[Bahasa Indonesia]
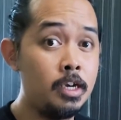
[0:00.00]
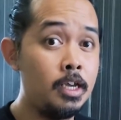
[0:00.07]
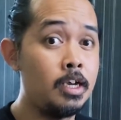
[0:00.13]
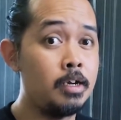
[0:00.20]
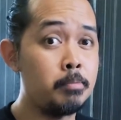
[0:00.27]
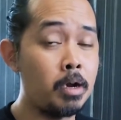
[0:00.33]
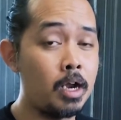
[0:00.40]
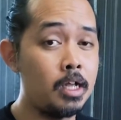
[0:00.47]
dia
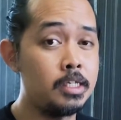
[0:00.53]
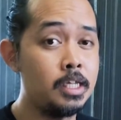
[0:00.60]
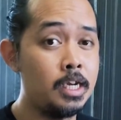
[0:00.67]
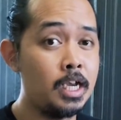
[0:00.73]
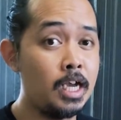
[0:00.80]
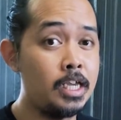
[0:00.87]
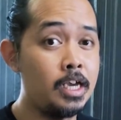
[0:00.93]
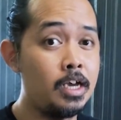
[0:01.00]
yang bakal jadi
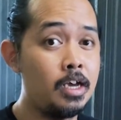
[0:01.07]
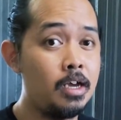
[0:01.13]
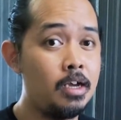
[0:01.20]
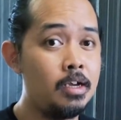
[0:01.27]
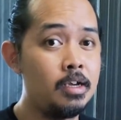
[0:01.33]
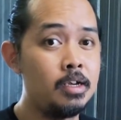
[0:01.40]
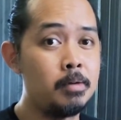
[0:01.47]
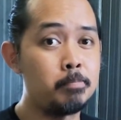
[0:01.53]
kayak
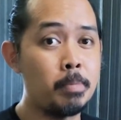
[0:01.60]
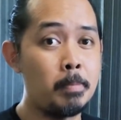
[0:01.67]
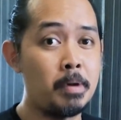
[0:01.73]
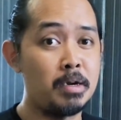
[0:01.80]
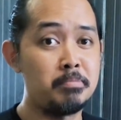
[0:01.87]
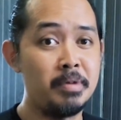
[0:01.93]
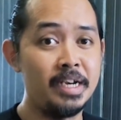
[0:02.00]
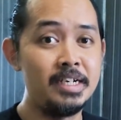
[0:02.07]

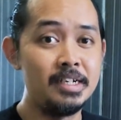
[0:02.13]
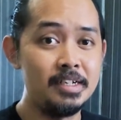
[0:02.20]
paman